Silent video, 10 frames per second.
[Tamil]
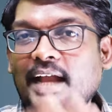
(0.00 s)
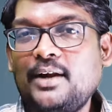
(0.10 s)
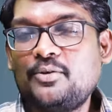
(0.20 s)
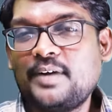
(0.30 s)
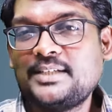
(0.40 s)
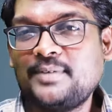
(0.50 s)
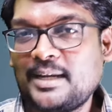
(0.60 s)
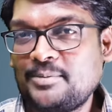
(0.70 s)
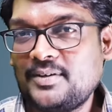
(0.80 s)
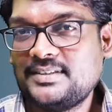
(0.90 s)
ஆ ஹலோ ஃப்ரெண்ட்ஸ்
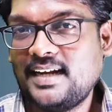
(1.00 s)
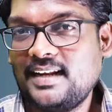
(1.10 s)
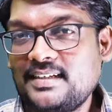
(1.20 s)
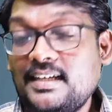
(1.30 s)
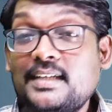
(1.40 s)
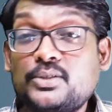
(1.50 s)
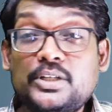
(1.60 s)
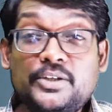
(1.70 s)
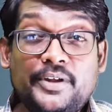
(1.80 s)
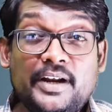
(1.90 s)
வெல்கம் டு அவர் சேனல் ஸோ
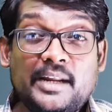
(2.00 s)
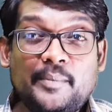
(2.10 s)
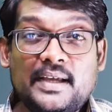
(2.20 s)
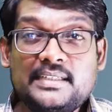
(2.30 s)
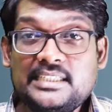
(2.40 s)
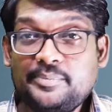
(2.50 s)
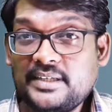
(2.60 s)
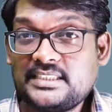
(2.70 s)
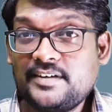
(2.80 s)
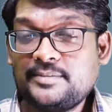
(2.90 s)
இந்த வீடியோவில் நம்ம
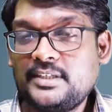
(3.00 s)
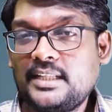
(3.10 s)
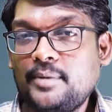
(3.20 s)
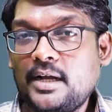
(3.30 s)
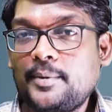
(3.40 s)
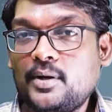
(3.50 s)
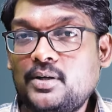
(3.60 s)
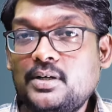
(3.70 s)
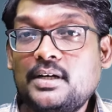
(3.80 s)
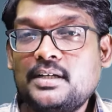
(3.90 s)
ஜிபிஎஸ் டிவைஸ் பற்றி தான் பார்க்க
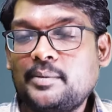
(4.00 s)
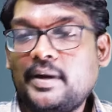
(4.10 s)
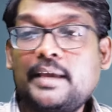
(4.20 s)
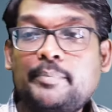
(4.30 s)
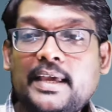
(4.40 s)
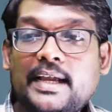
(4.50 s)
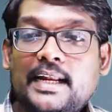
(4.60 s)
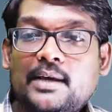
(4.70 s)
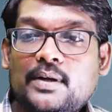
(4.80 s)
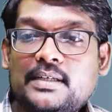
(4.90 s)
போகிறோம் இந்த பாருங்கள் இப்போ என்
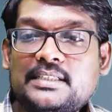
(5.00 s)
கையில் ஒரு